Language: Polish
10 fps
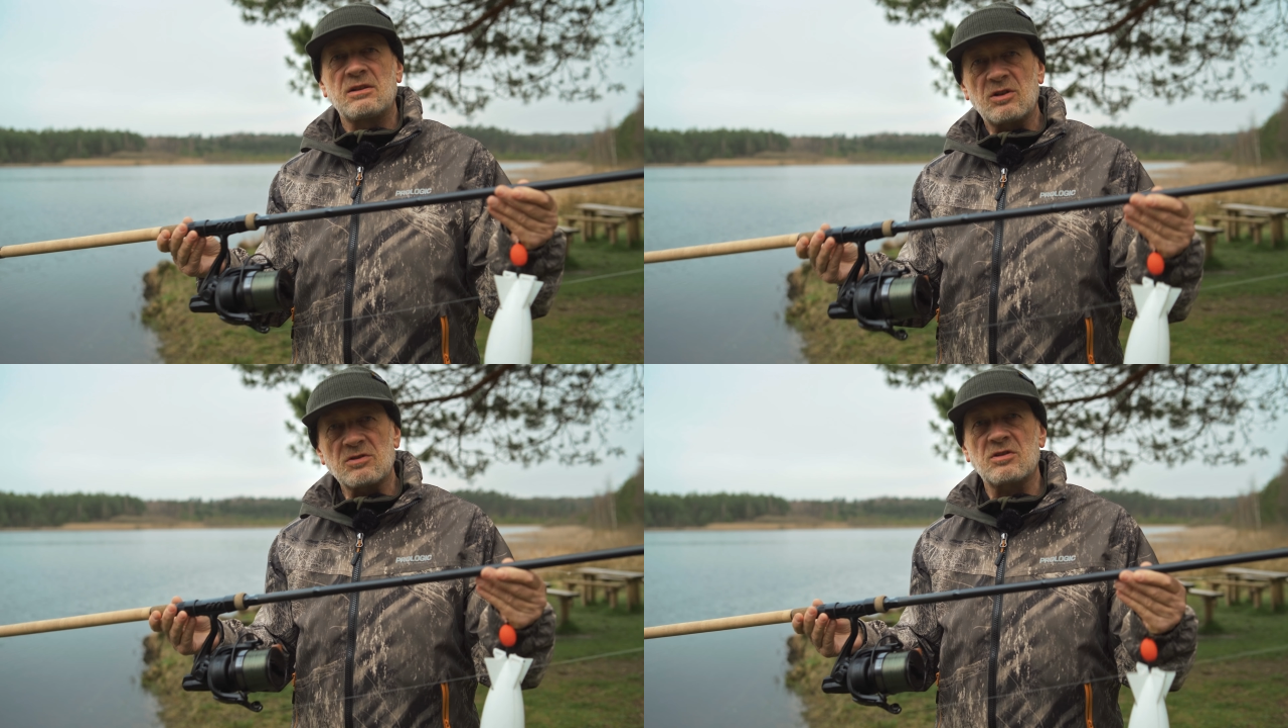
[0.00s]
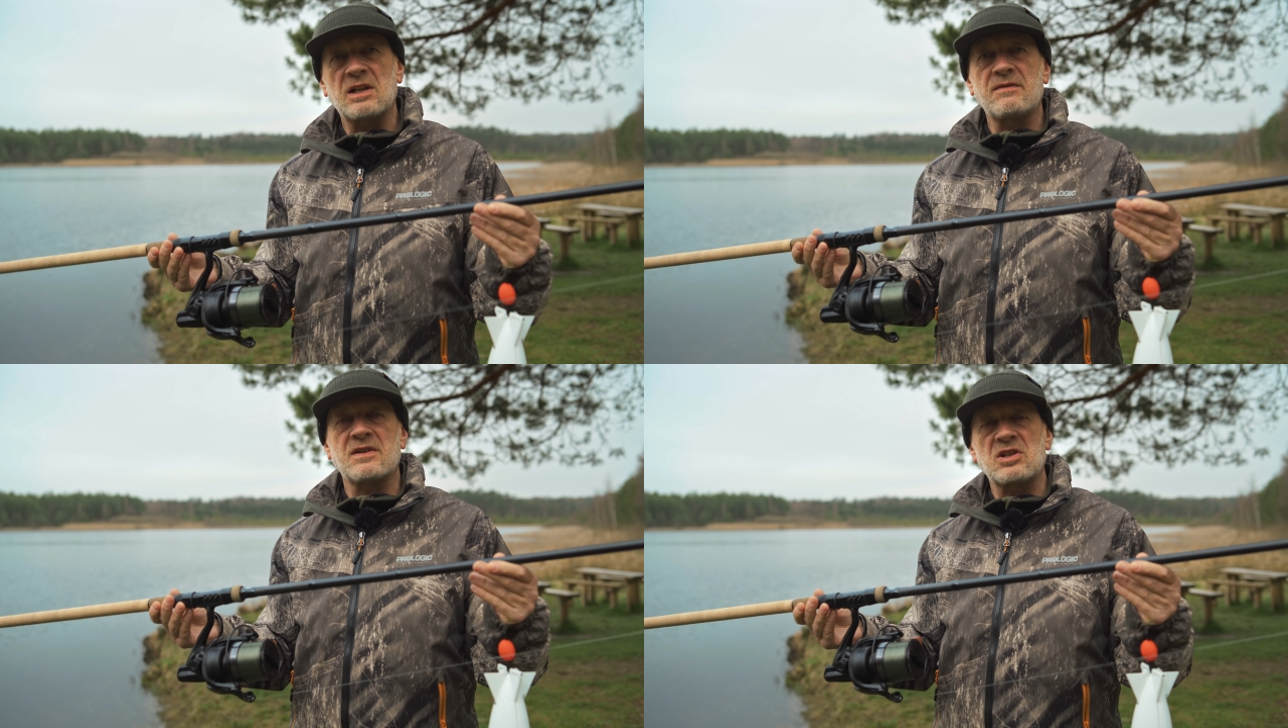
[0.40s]
to, co
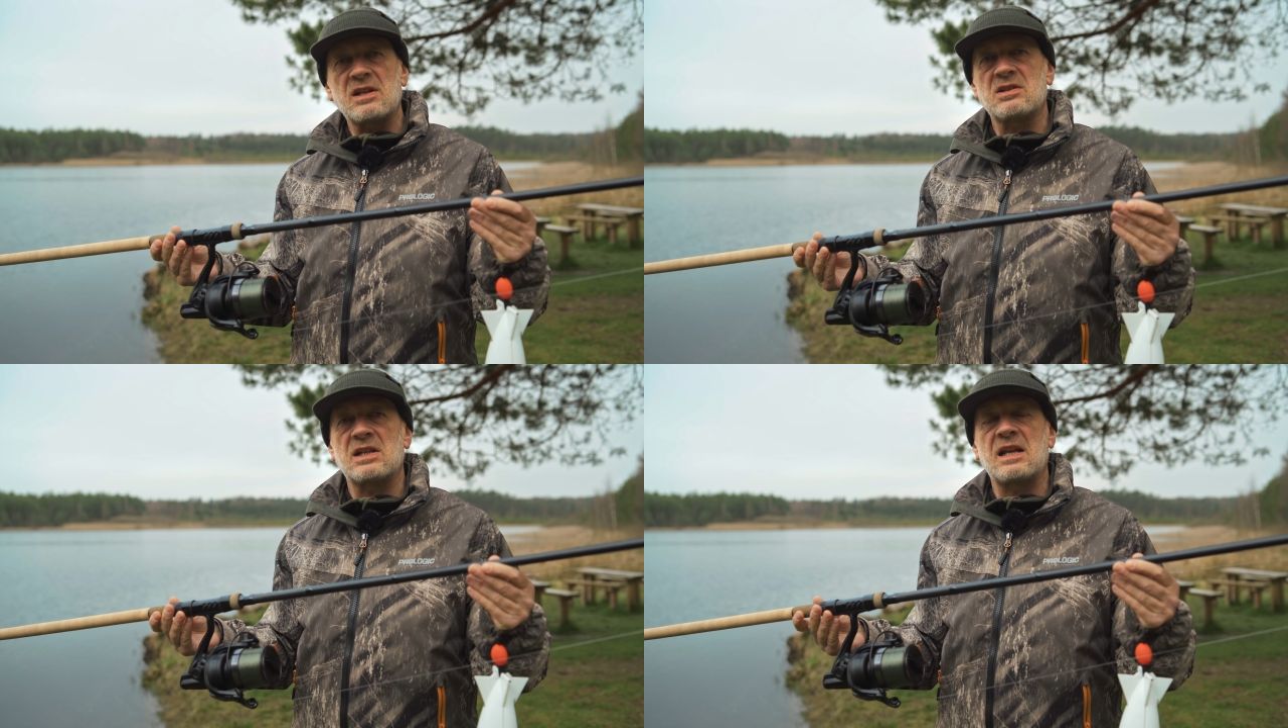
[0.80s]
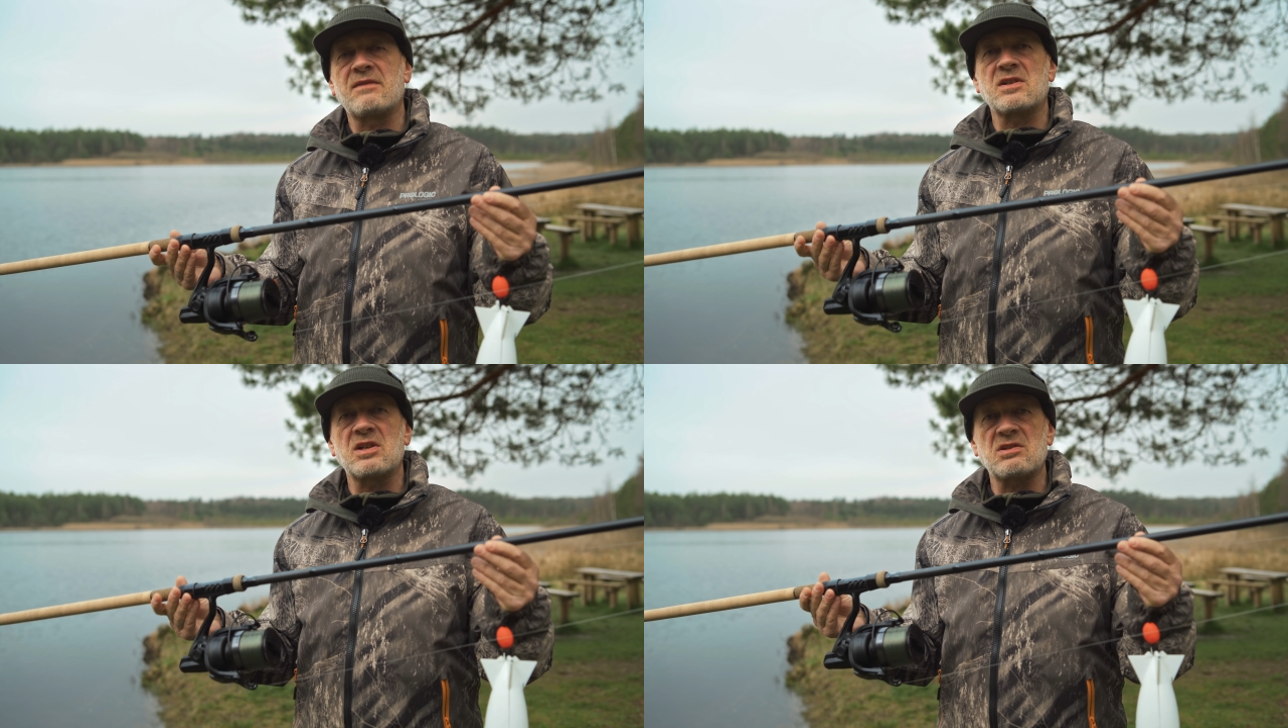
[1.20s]
najważniejsze,
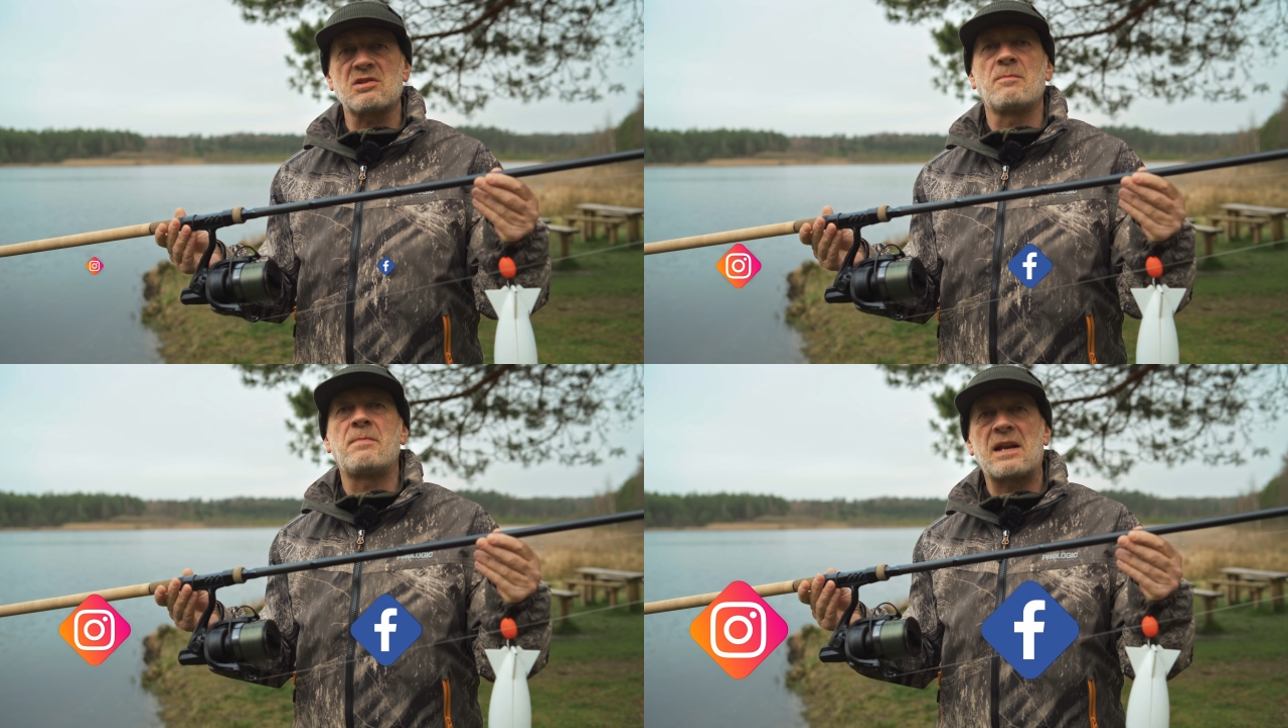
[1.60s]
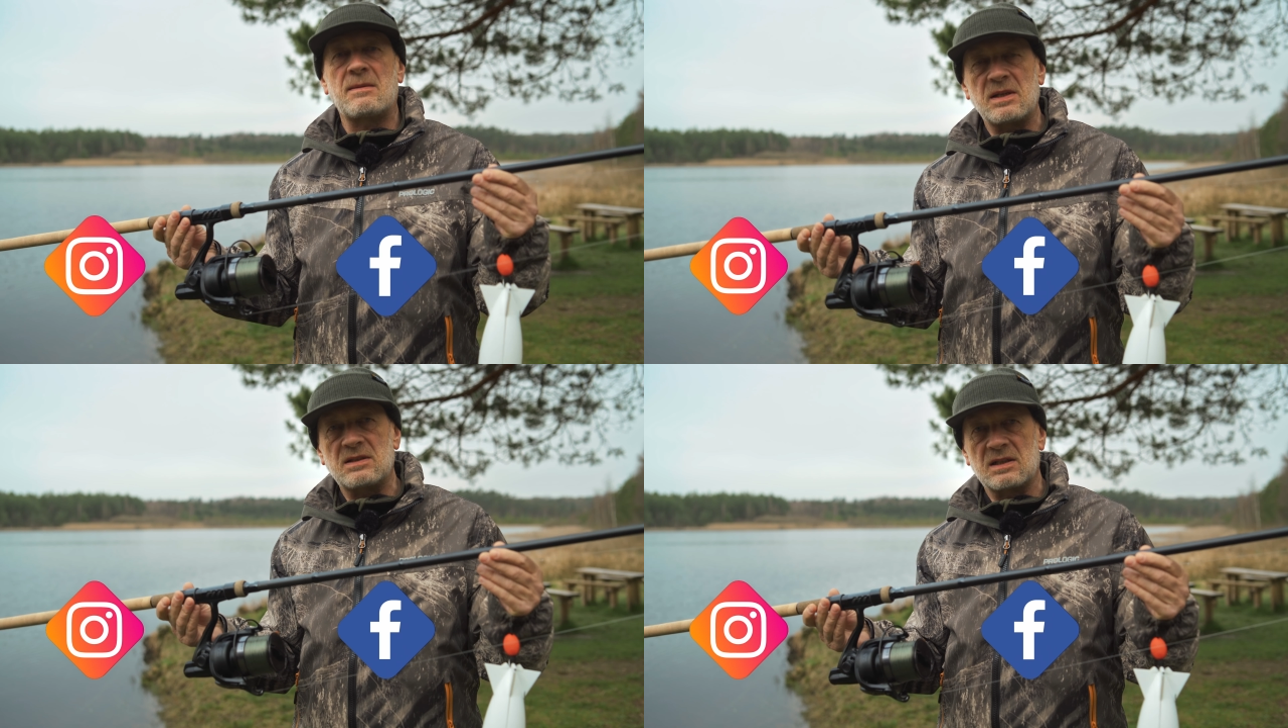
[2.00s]
najważniejsze są
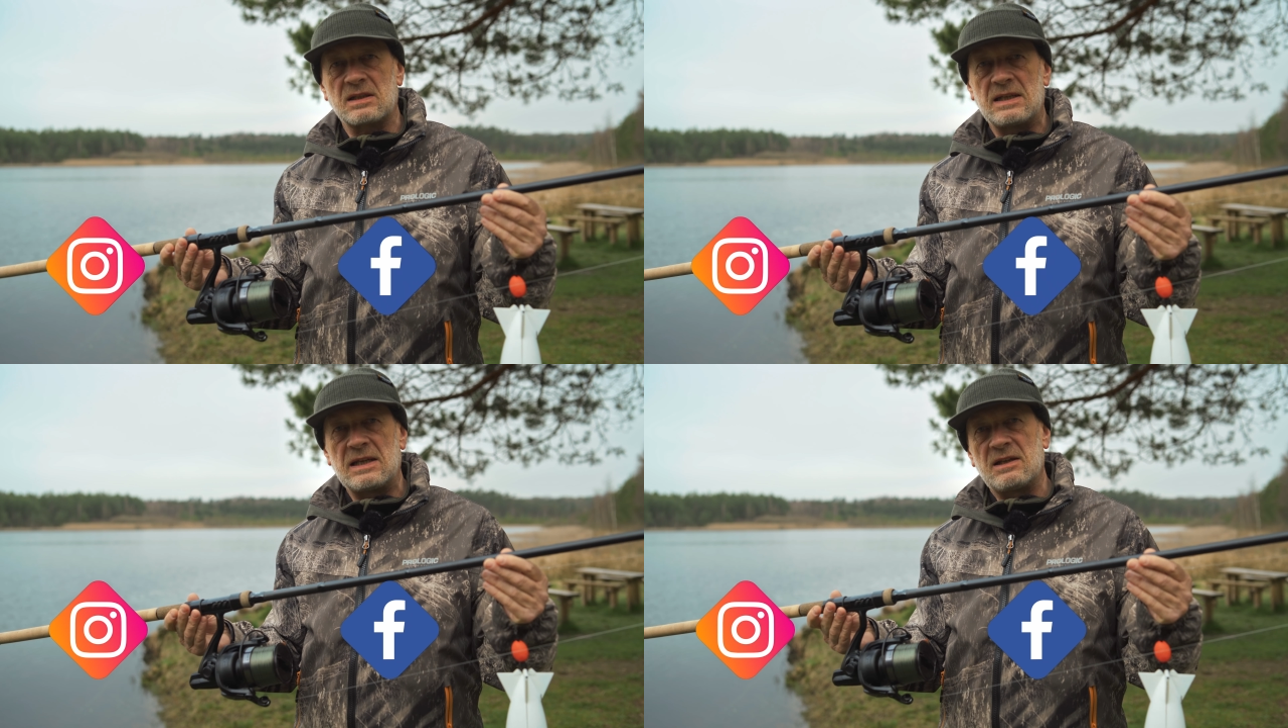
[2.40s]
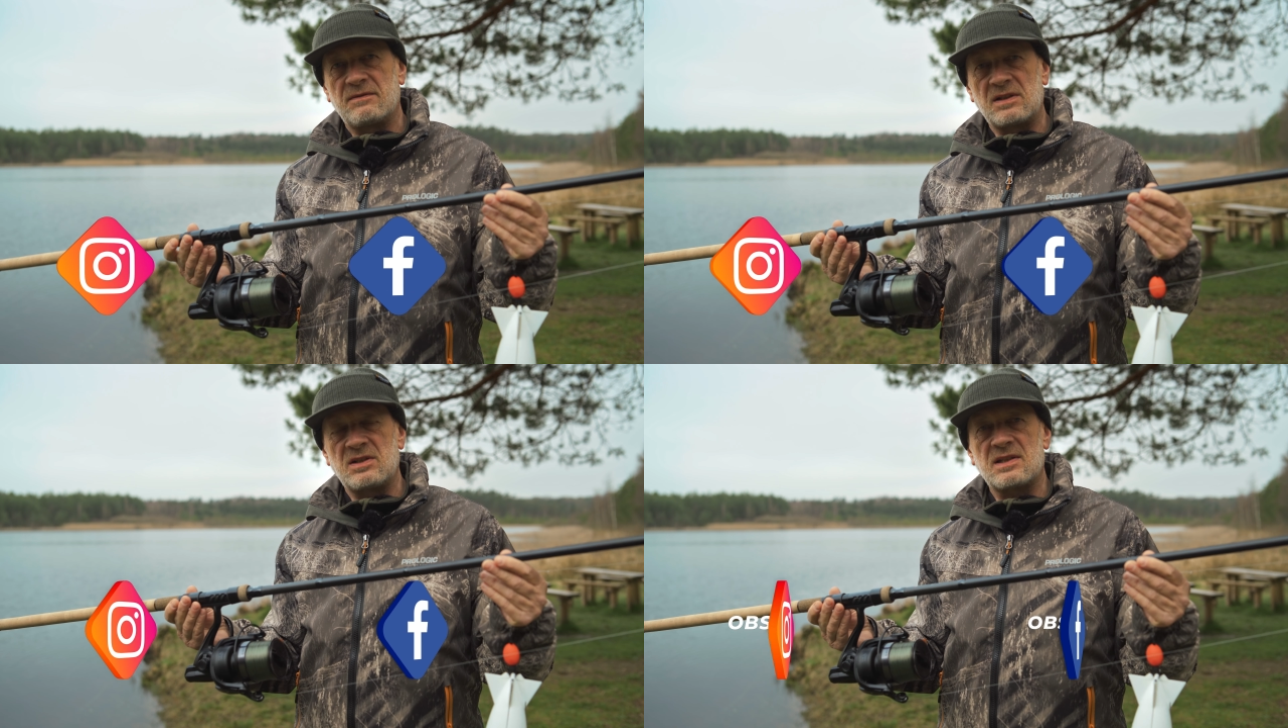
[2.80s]
parametry
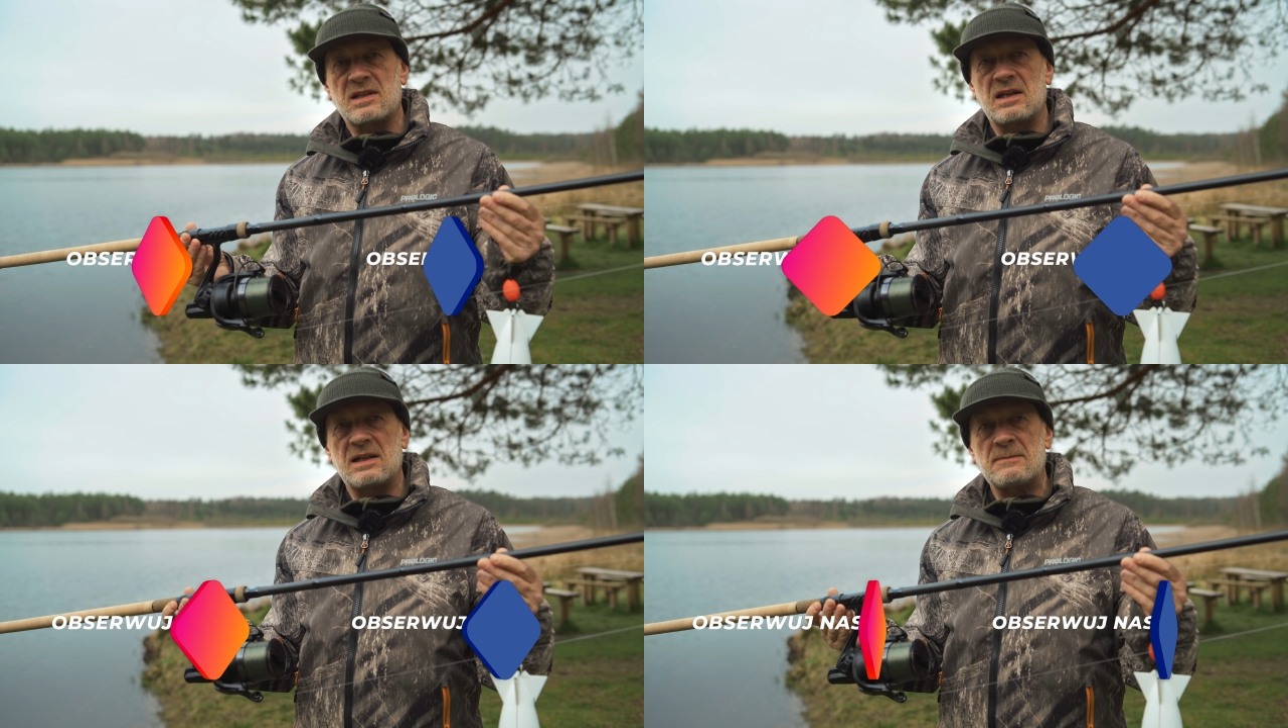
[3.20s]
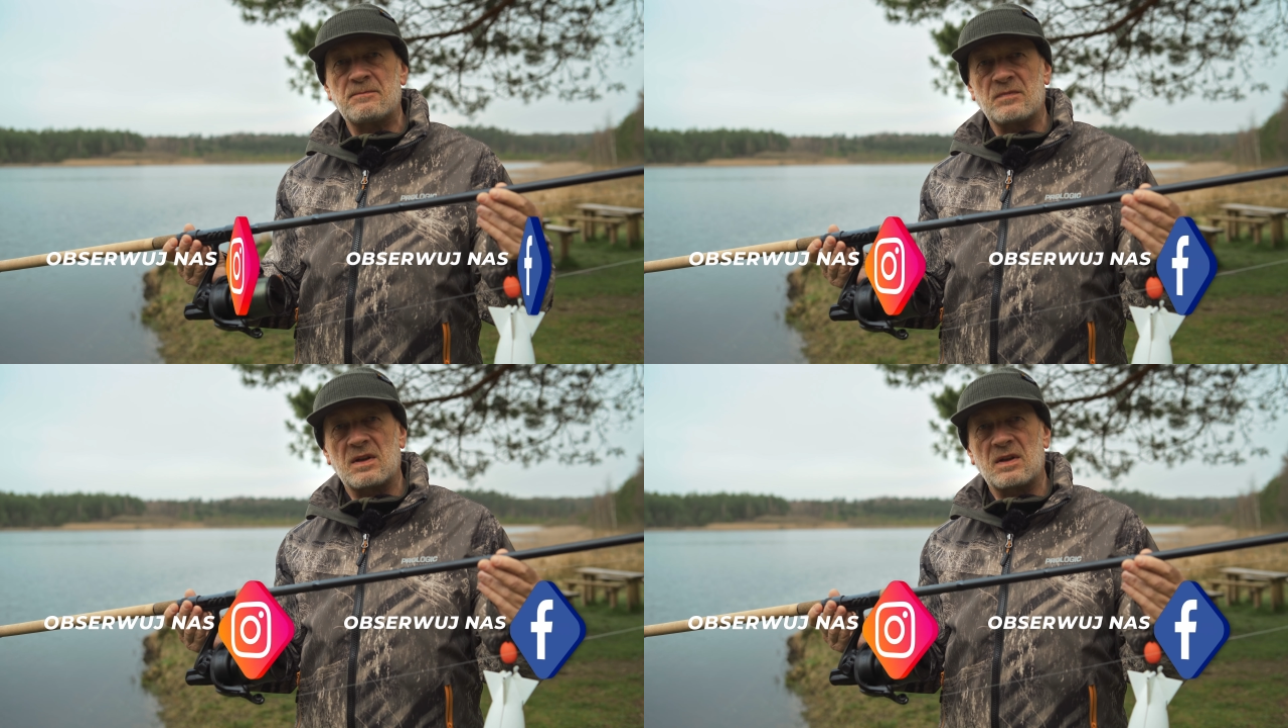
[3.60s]
wędziska